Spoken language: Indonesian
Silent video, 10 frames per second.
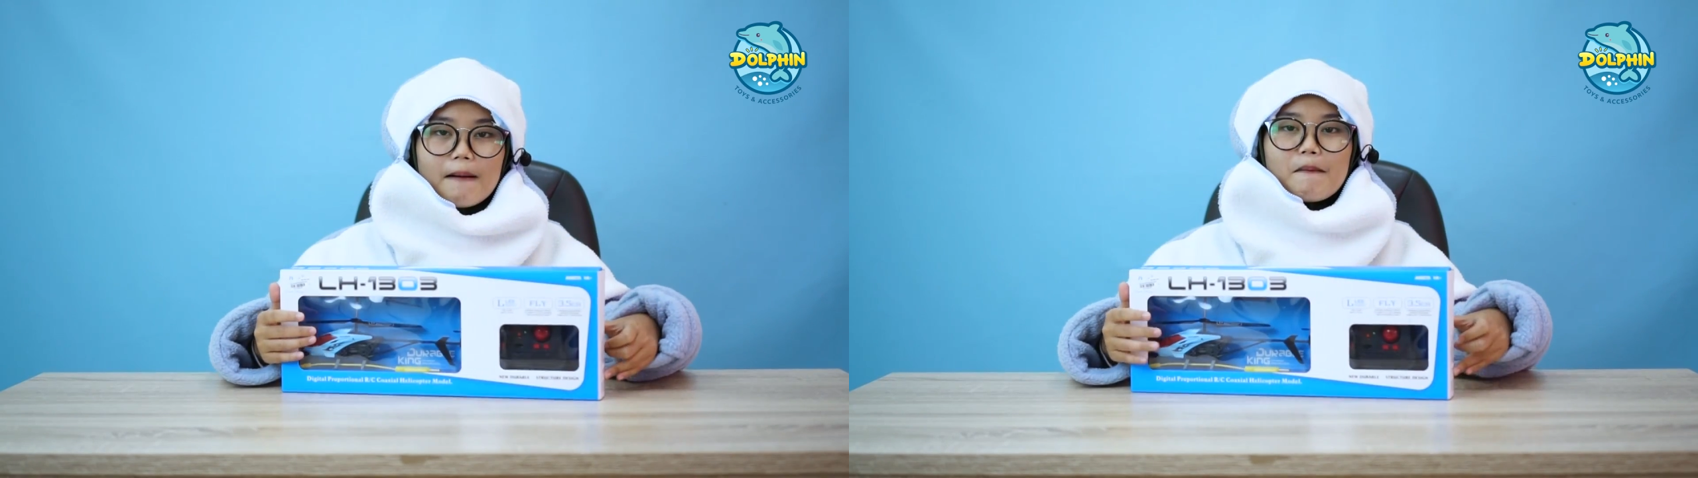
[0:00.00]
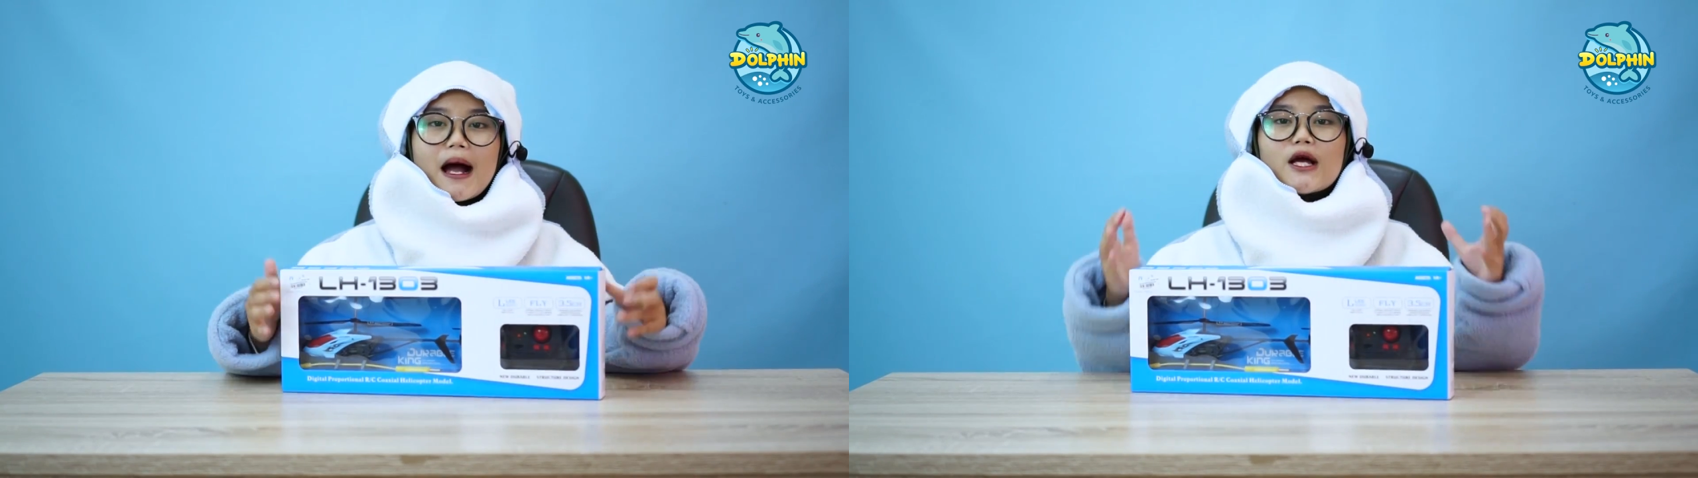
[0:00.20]

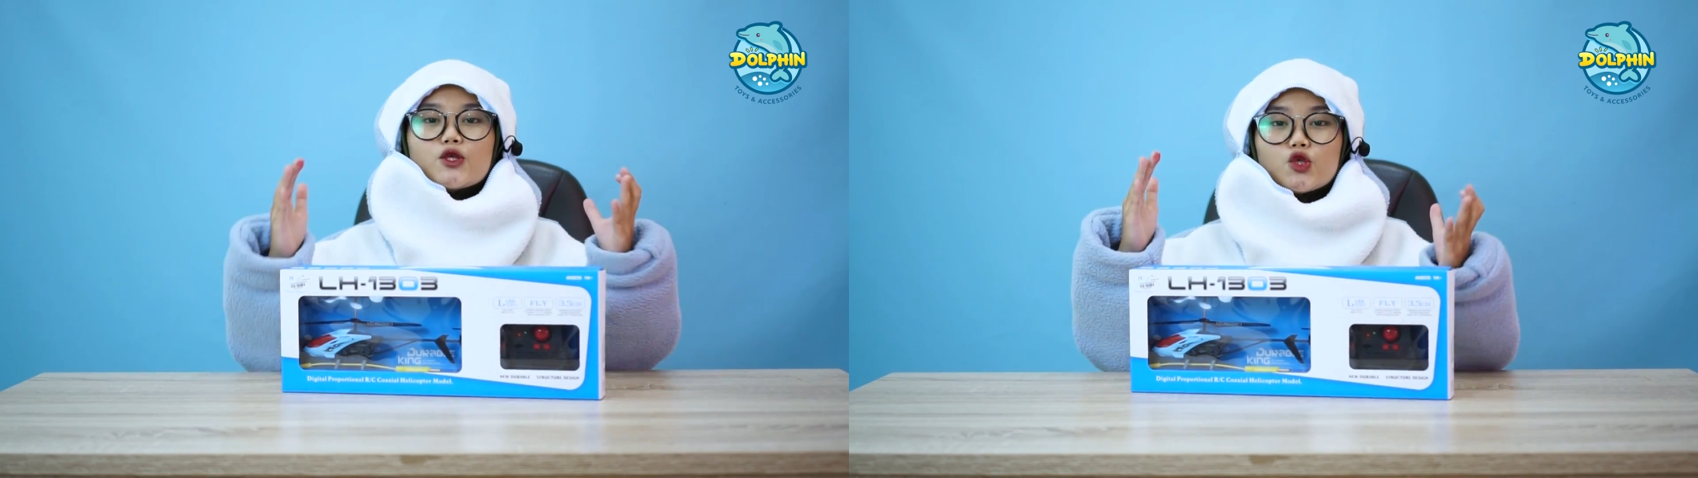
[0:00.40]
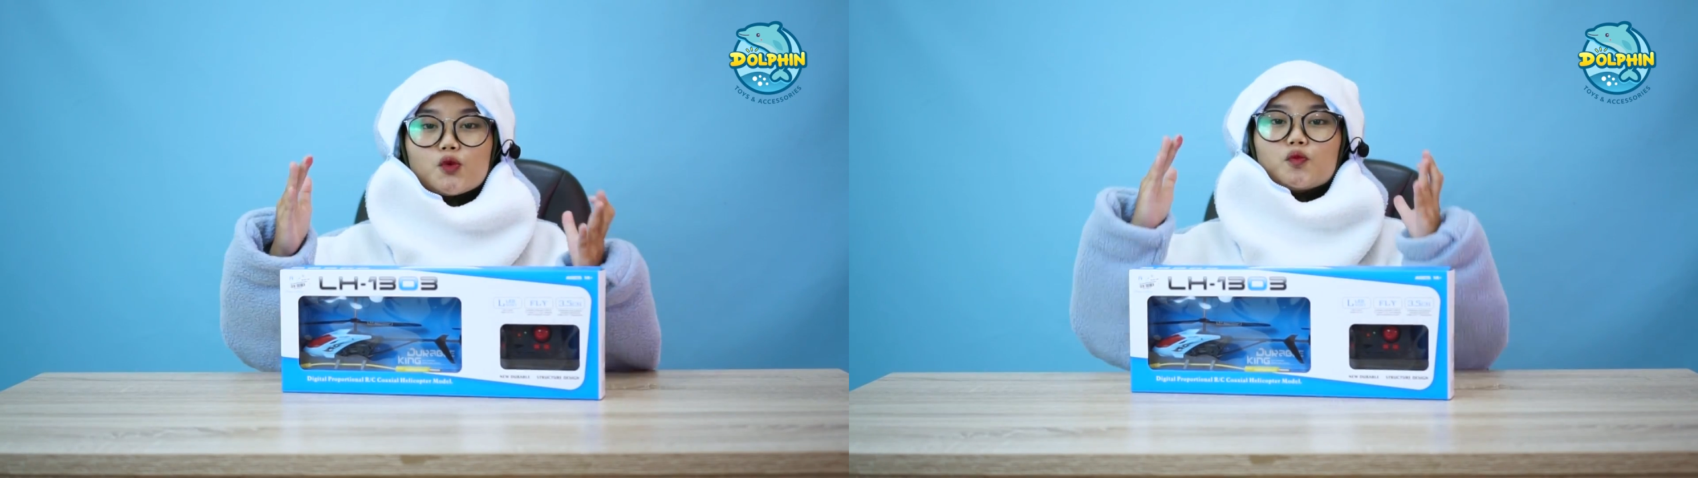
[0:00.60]

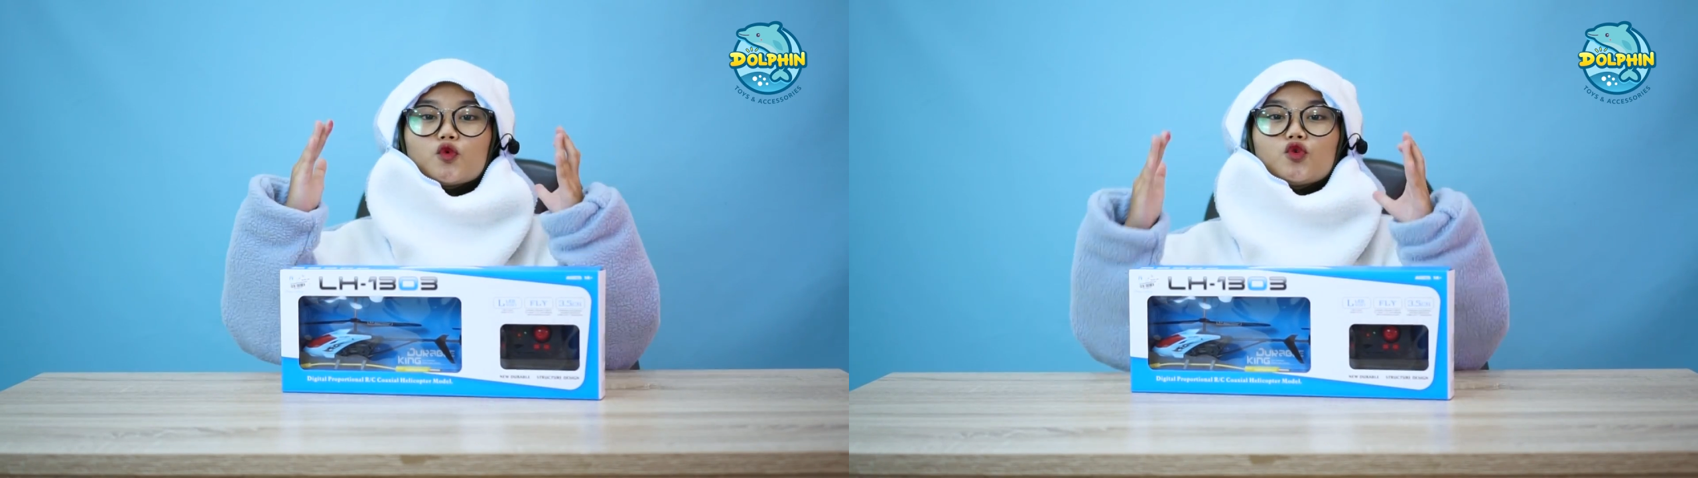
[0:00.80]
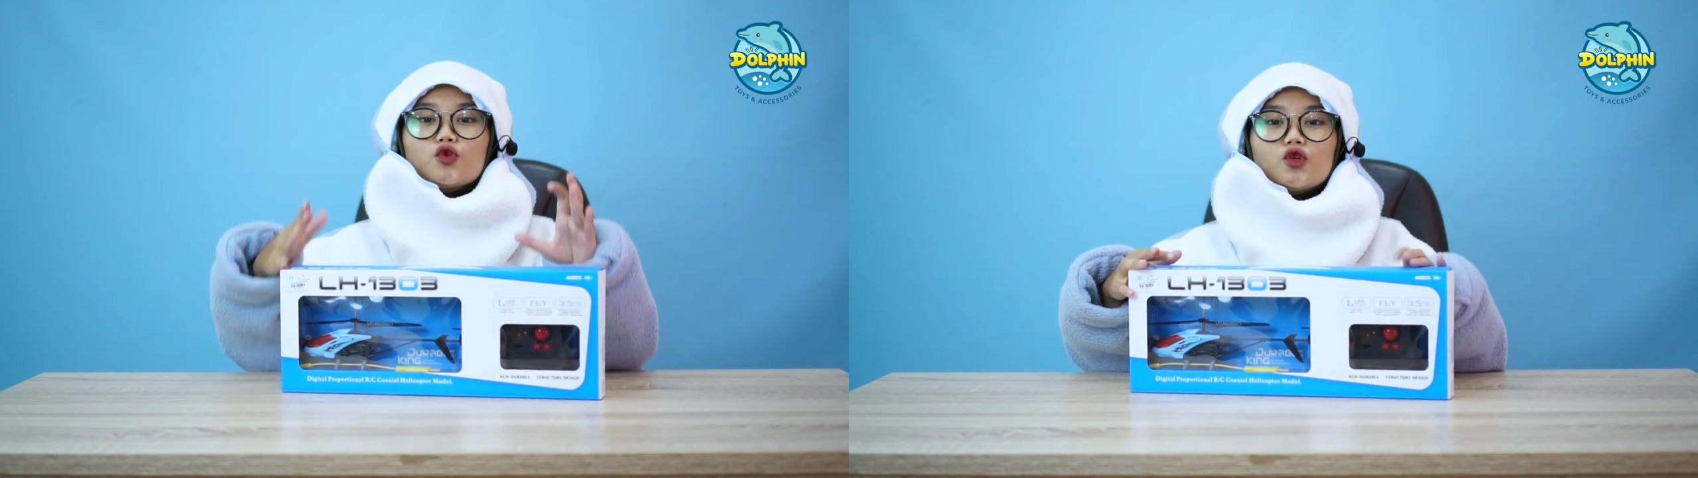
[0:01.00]
maju
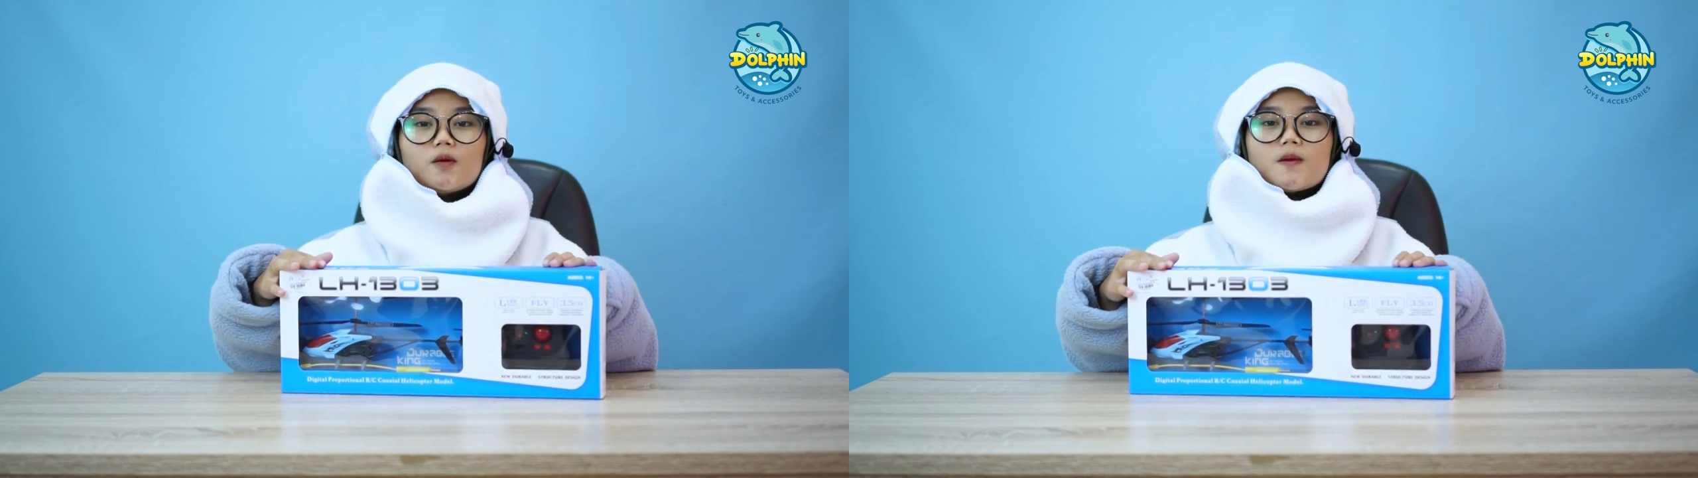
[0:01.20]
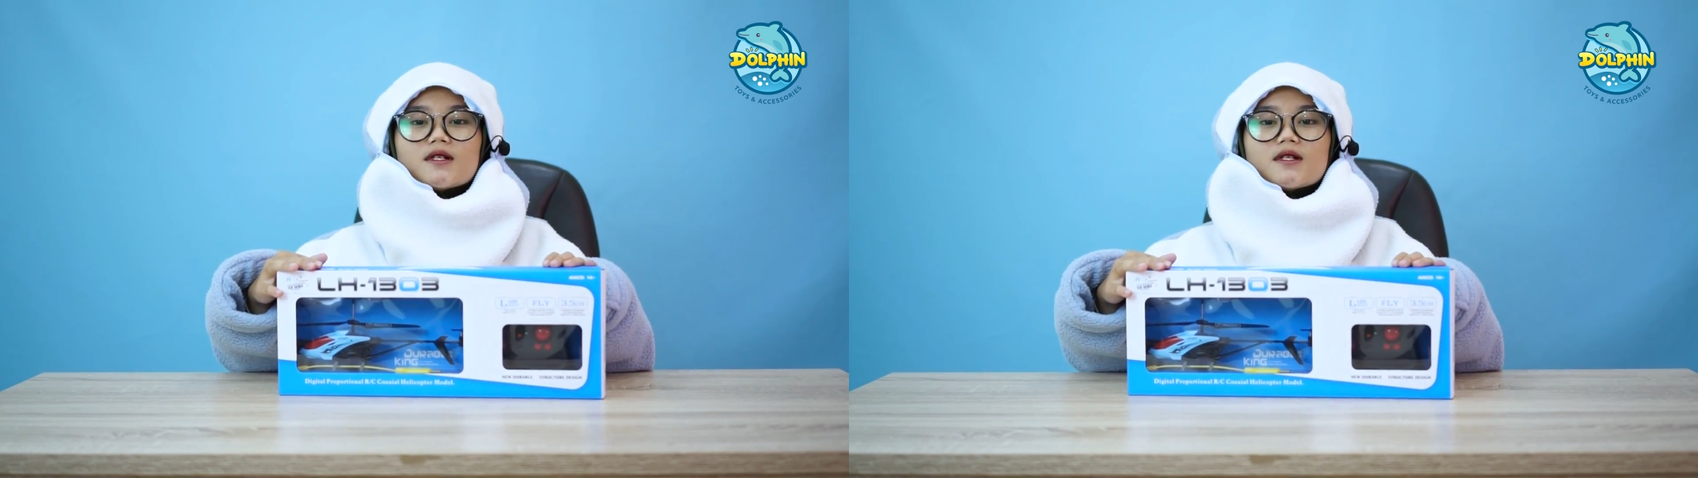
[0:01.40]
mundur,